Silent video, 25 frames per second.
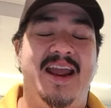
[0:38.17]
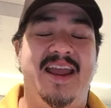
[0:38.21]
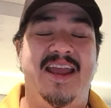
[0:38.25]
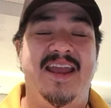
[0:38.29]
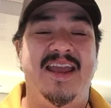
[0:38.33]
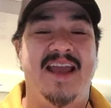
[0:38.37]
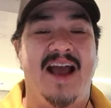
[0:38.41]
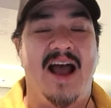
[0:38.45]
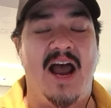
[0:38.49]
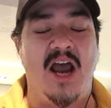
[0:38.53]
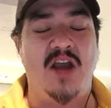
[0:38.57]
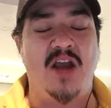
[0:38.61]

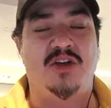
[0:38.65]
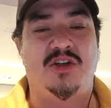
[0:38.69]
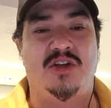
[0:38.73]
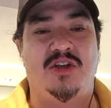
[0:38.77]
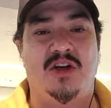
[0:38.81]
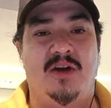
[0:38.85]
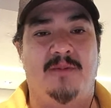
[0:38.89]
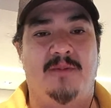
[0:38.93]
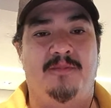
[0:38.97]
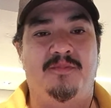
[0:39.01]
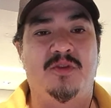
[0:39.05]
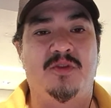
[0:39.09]
e
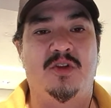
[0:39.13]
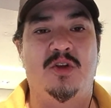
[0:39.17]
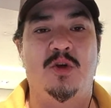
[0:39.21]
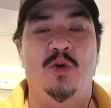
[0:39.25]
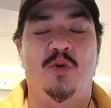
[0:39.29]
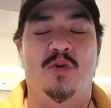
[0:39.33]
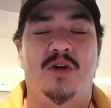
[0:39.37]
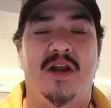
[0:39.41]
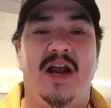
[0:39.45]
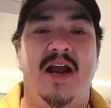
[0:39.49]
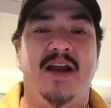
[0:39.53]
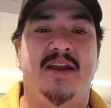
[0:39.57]
acha que
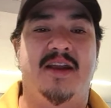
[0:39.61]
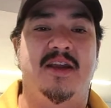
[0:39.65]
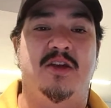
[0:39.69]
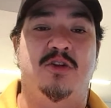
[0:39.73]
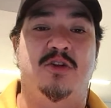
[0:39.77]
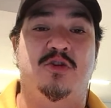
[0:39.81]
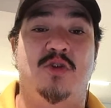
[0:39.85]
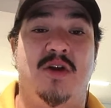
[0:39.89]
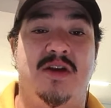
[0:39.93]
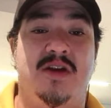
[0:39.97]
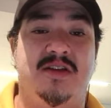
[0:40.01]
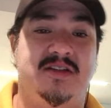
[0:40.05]
o CAC é
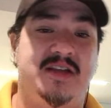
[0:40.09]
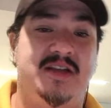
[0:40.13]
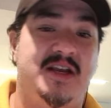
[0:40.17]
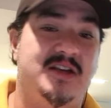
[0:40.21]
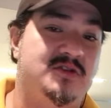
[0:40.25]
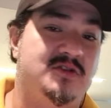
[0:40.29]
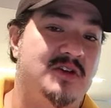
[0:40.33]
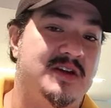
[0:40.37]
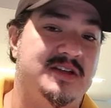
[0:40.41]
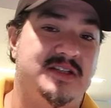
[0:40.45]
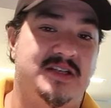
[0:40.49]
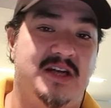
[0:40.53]
só
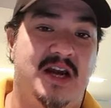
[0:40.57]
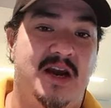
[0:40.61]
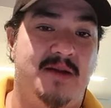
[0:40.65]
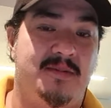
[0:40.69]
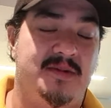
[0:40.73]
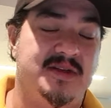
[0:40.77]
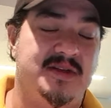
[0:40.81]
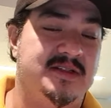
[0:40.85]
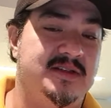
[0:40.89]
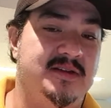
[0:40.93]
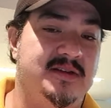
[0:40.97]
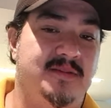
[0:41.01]
acesso às
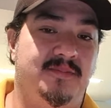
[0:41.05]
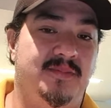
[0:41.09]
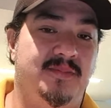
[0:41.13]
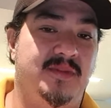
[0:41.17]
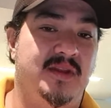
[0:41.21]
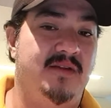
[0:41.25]
armas.